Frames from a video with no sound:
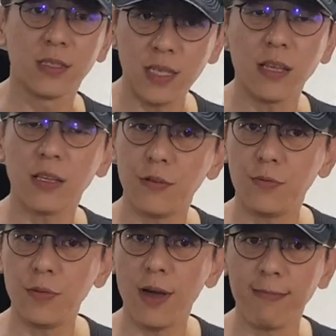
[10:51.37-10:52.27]
降低的
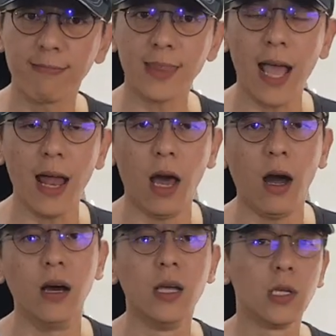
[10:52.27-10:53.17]
幅度很大了
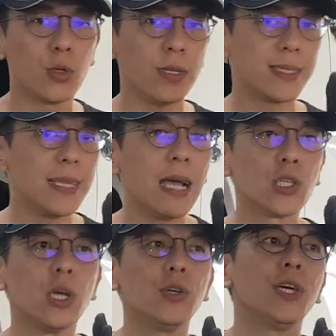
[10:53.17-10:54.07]
哈。所以那
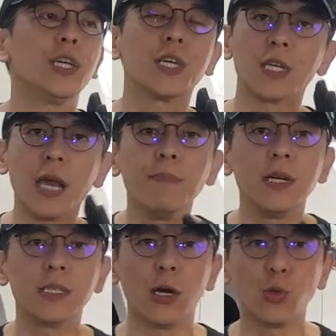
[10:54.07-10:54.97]
时候的一个 camber
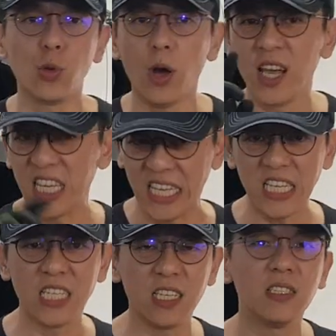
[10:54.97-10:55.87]
的角度的话，
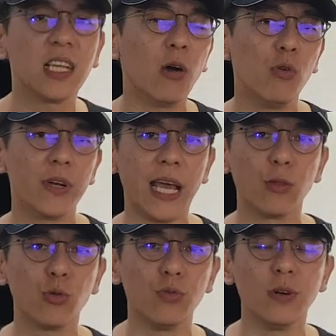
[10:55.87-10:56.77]
已经超过两
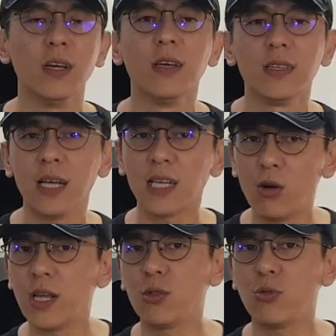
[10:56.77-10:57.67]
度了。那超
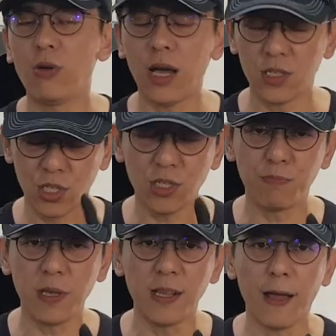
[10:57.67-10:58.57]
过两度的话，势
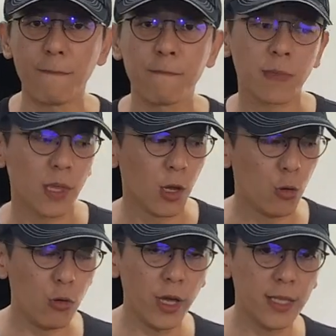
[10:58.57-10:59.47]
必的
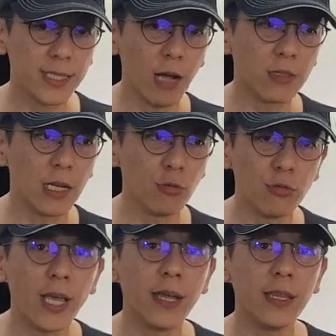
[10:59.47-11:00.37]
会造成
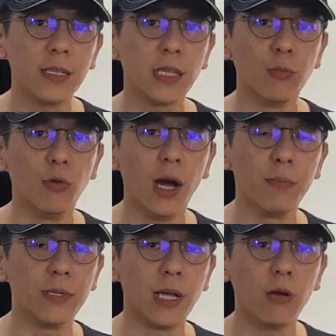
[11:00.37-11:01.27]
轮胎内侧磨耗比较